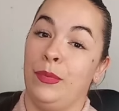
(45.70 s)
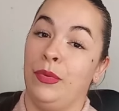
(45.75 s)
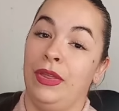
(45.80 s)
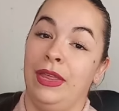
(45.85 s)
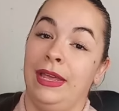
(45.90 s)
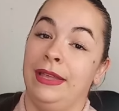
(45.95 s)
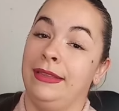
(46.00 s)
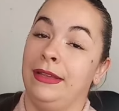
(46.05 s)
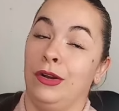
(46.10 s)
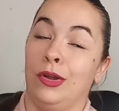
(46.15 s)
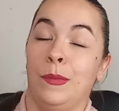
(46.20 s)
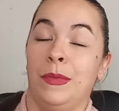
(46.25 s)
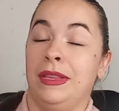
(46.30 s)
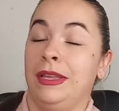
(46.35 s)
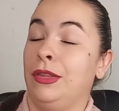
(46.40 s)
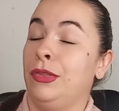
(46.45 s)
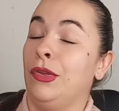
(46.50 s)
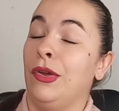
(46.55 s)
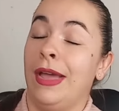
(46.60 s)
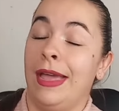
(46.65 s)
puedes estar
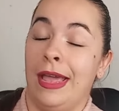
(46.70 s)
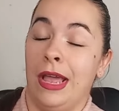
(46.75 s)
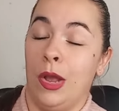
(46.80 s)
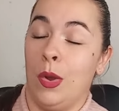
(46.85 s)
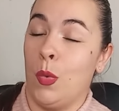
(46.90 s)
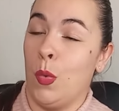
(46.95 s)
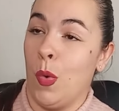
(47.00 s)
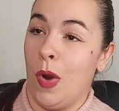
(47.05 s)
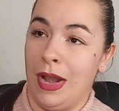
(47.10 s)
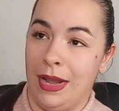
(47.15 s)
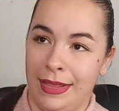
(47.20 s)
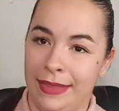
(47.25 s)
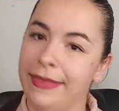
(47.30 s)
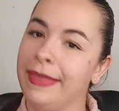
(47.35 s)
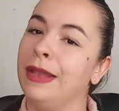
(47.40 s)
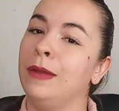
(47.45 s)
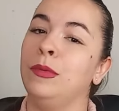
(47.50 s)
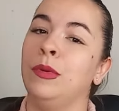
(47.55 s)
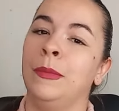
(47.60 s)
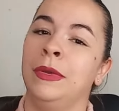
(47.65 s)
cometiendo en
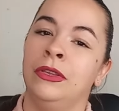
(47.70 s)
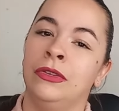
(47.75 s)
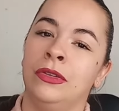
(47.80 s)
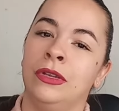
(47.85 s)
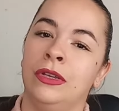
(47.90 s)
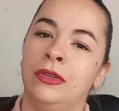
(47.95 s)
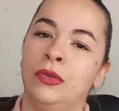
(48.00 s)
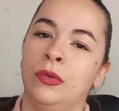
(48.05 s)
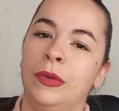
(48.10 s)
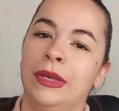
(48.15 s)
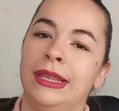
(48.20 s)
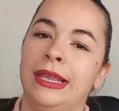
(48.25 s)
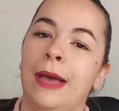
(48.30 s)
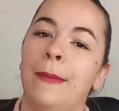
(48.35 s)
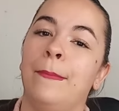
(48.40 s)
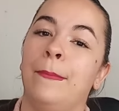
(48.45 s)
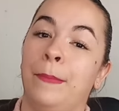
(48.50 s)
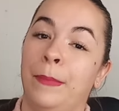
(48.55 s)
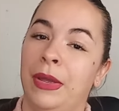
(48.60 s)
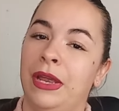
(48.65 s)
cualquier momento de tu
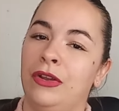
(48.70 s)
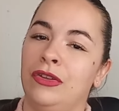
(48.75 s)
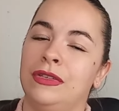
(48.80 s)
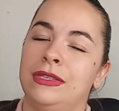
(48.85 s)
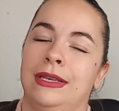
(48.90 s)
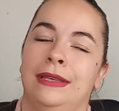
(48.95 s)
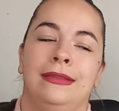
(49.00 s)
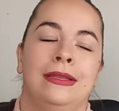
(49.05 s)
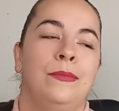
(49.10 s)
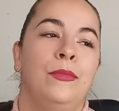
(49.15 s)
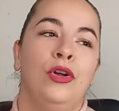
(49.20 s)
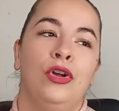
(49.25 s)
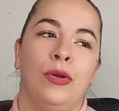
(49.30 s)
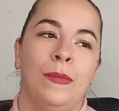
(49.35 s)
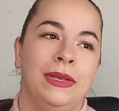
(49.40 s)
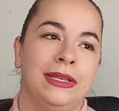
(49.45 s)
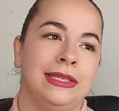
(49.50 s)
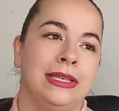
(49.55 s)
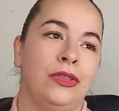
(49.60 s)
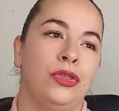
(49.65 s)
vida, pero si estamos
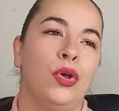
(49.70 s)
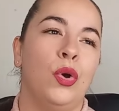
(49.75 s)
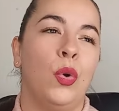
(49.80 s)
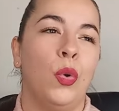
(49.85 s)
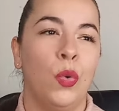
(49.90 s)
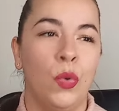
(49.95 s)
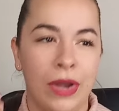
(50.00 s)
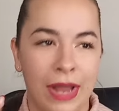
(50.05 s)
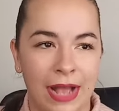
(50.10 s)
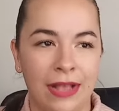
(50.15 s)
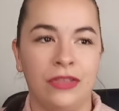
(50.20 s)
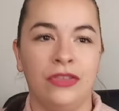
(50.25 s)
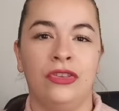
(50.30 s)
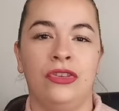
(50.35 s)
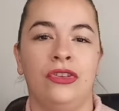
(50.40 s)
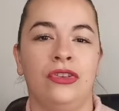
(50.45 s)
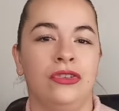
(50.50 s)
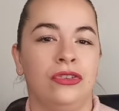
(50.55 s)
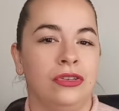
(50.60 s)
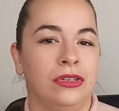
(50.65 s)
comenzando un
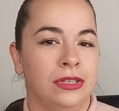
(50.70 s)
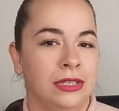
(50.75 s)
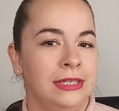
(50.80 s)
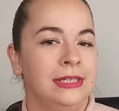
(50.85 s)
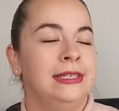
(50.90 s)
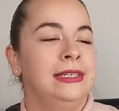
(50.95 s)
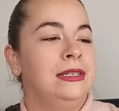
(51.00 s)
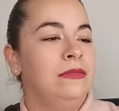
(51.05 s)
año